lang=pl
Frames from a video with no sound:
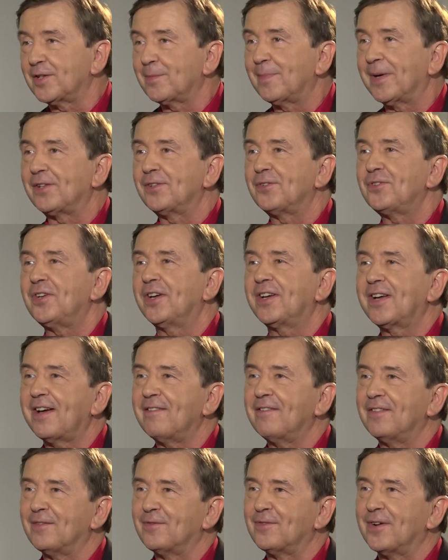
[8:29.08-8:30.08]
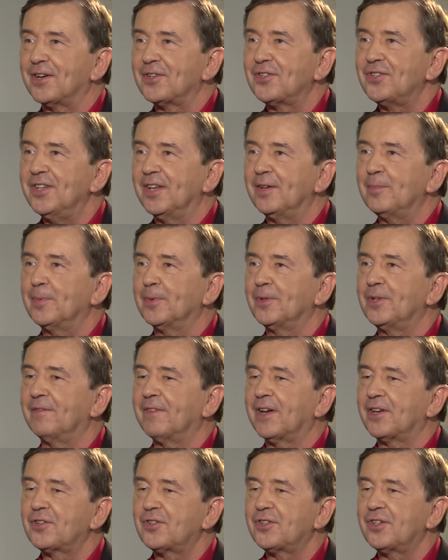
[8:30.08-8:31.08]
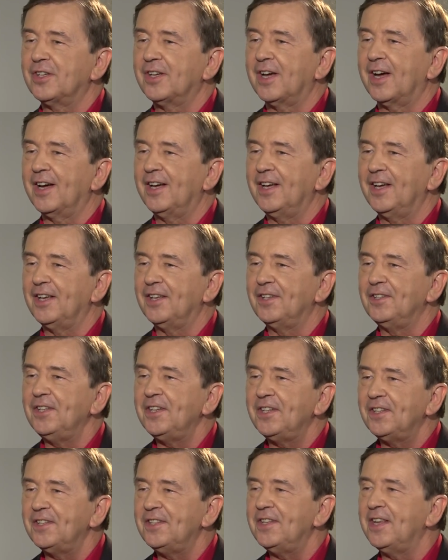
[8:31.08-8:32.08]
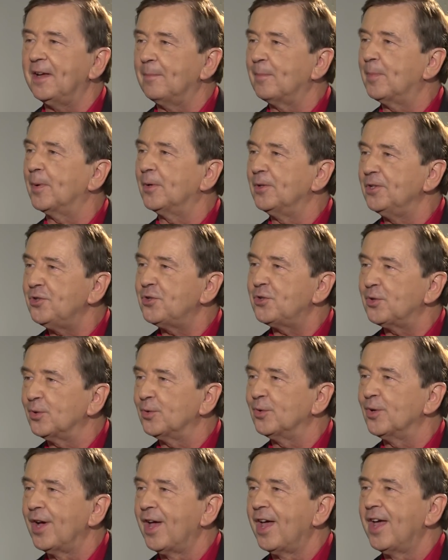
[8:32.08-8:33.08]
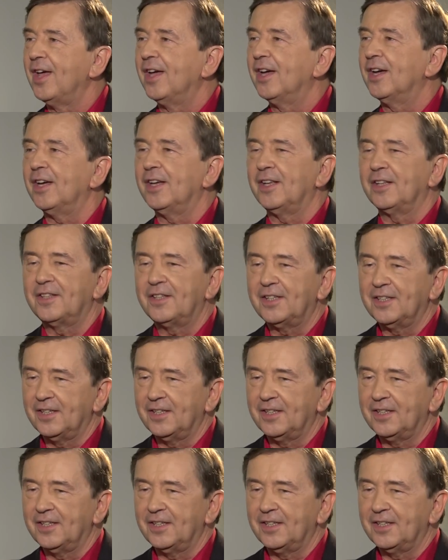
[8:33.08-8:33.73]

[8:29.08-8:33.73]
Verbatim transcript: jest bardzo ciekawe właśnie, ponieważ e, e, nikt nie policzył e,